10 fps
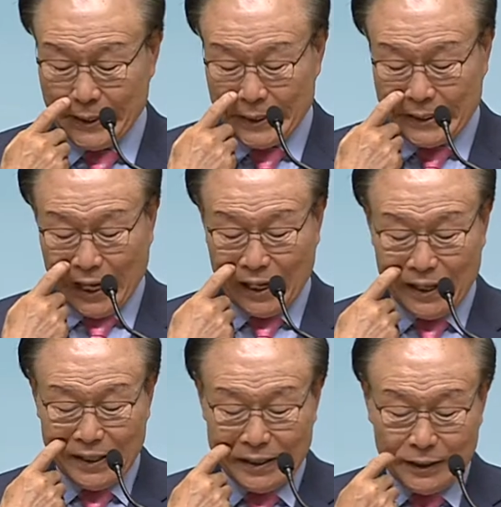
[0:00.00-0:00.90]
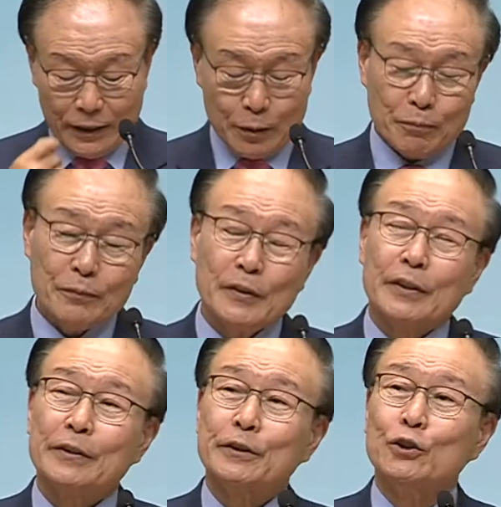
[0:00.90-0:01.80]
자, 그럼
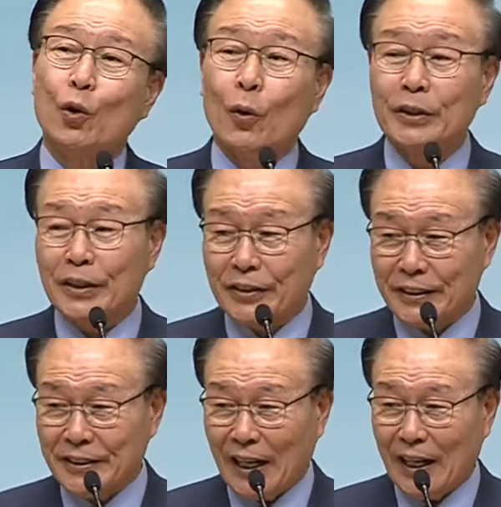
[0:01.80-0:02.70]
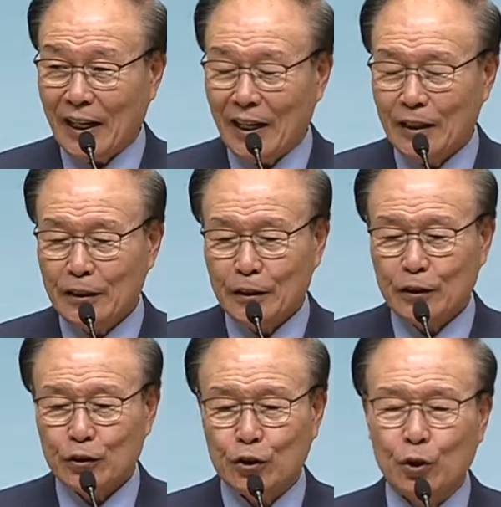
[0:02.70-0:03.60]
지옥은 어떠냐?
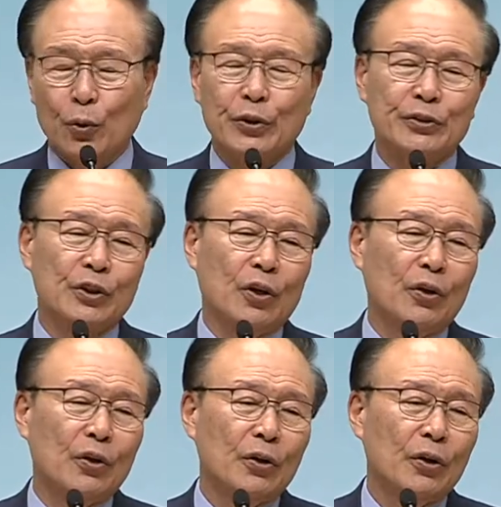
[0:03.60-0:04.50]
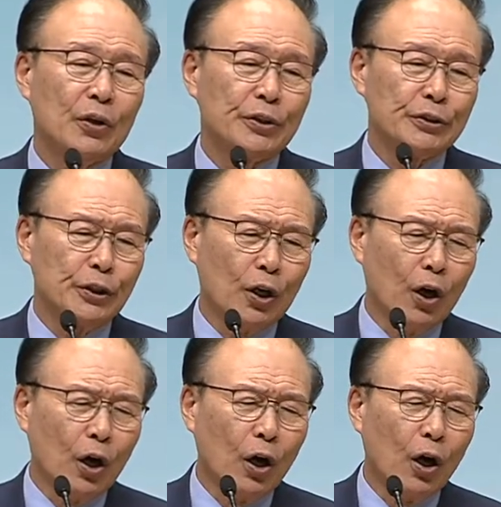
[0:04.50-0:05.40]
지옥은요
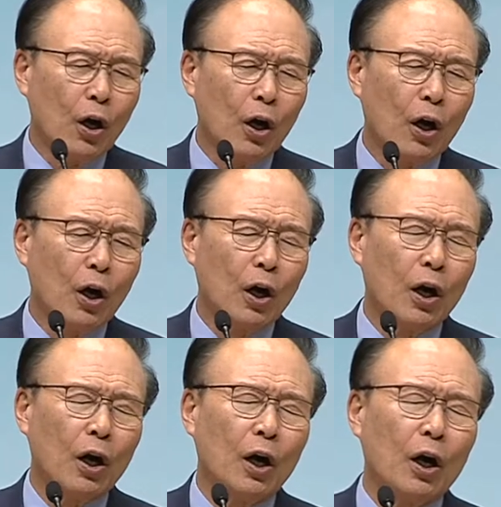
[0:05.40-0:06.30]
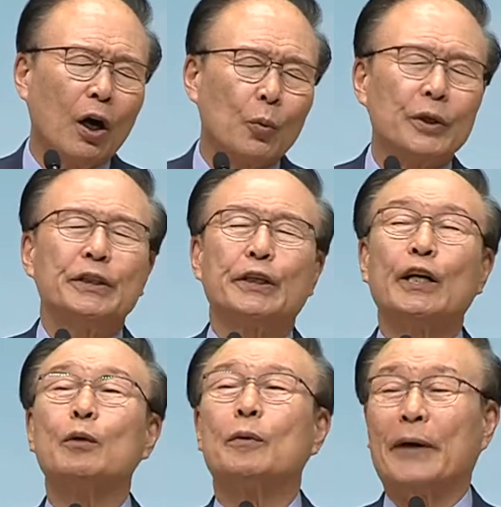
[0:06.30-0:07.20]
영원히
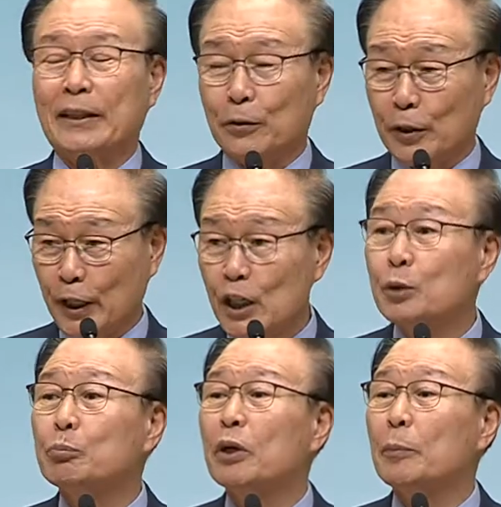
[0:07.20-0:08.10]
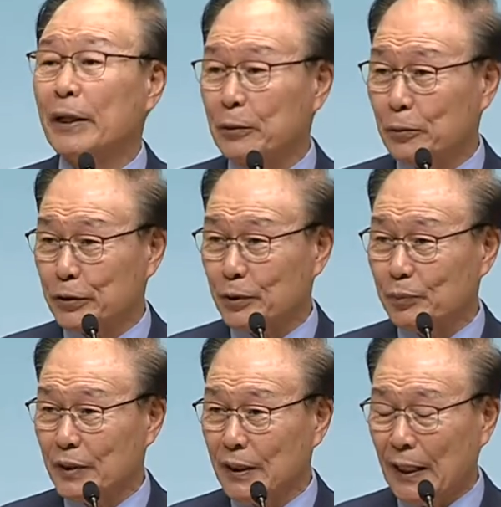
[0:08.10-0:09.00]
형을 받는 형벌 받는
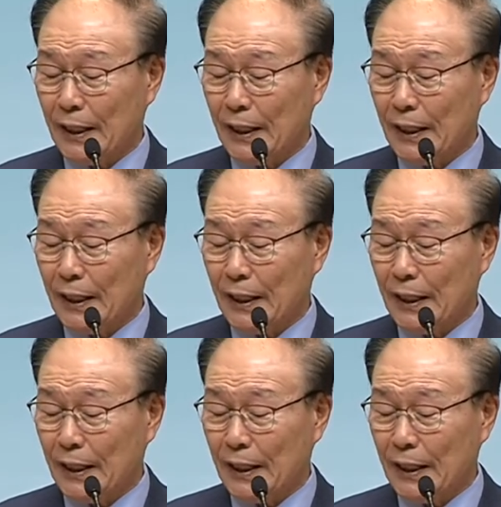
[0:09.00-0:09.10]
곳입니다.